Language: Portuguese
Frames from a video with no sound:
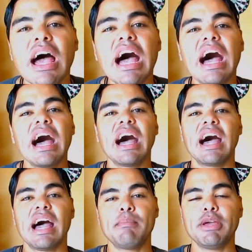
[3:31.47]

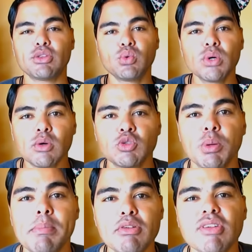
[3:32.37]
a abertura, os
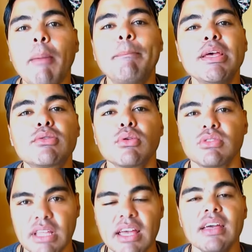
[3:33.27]
primeiros
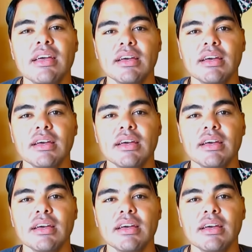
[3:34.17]
capítulos, né,